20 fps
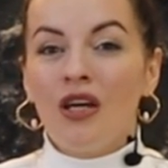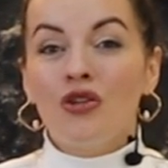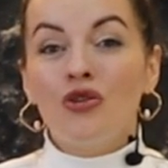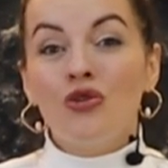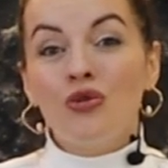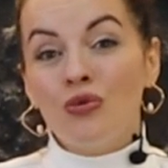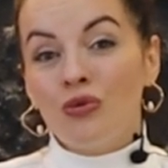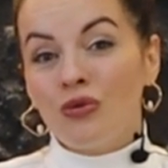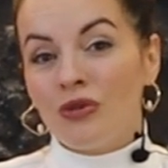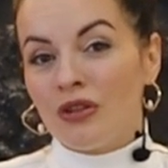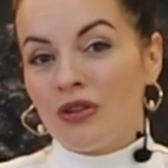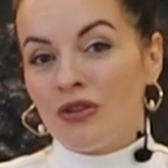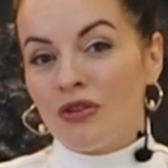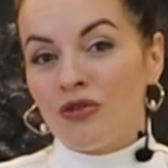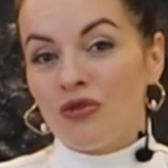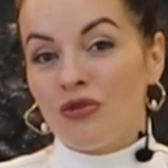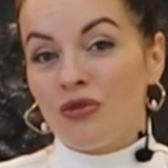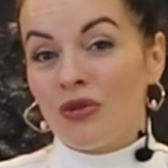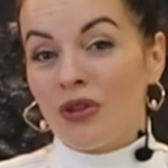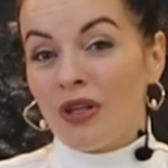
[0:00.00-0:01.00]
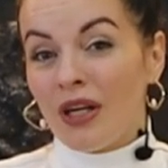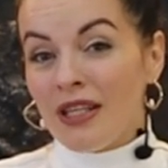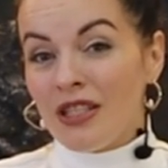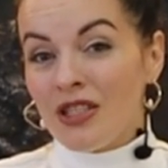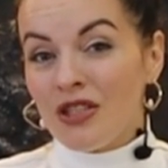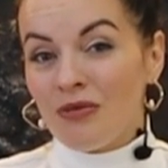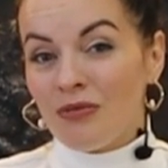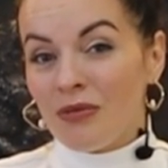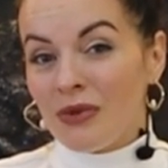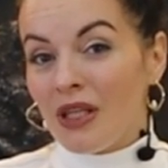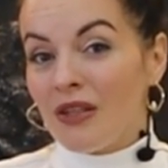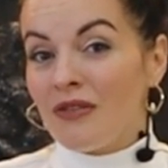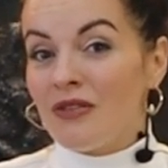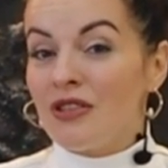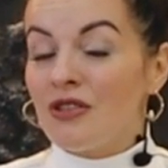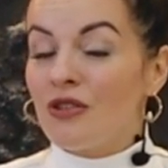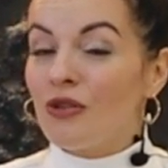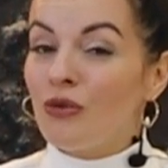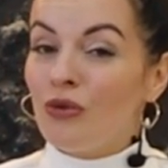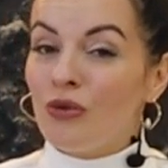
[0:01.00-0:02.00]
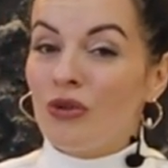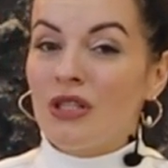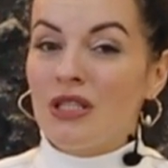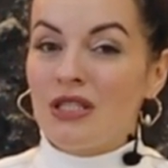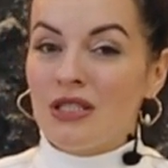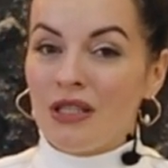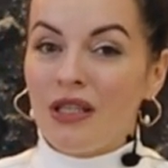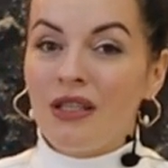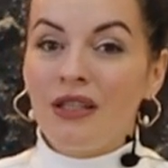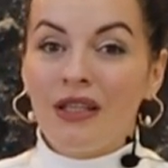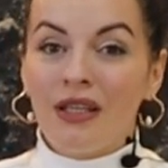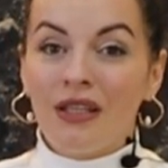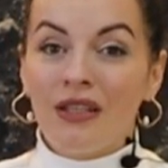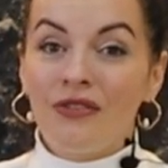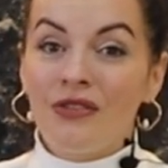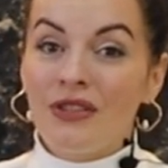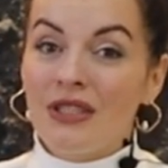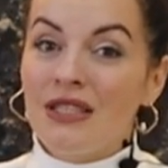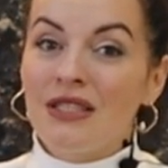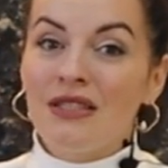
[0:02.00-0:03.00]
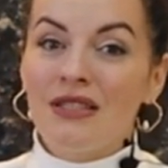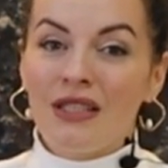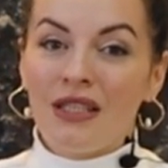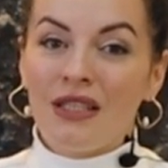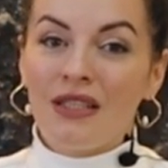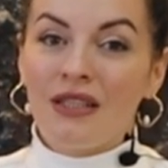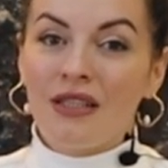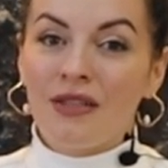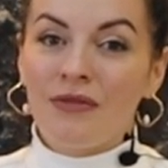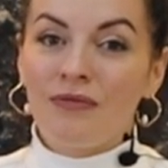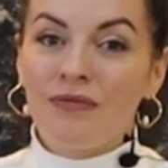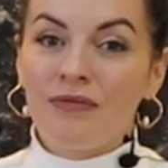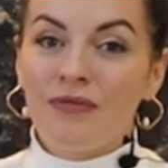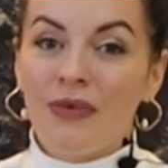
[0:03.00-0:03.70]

шутит, что раньше меня весь город знал как фитнес-тренера,